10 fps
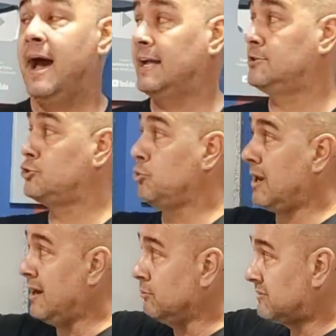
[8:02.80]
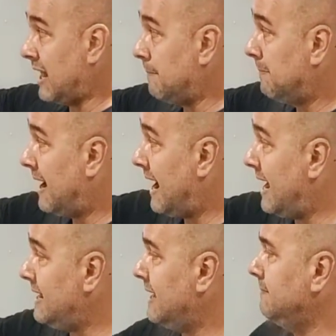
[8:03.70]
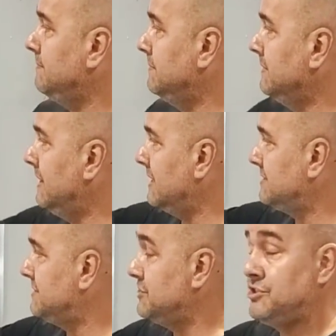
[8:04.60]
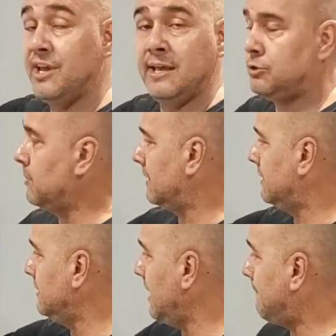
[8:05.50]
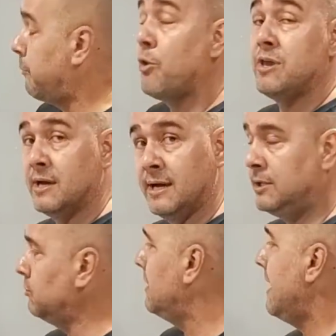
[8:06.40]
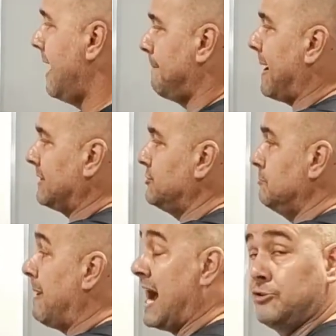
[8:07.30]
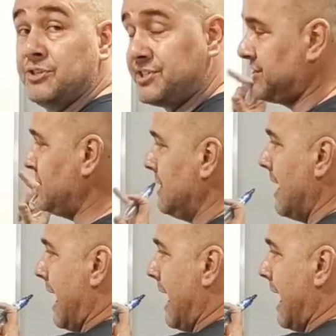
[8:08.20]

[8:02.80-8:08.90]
A tesoura não trabalha nesse jeito aqui, apoiando a parte de baixo, e sim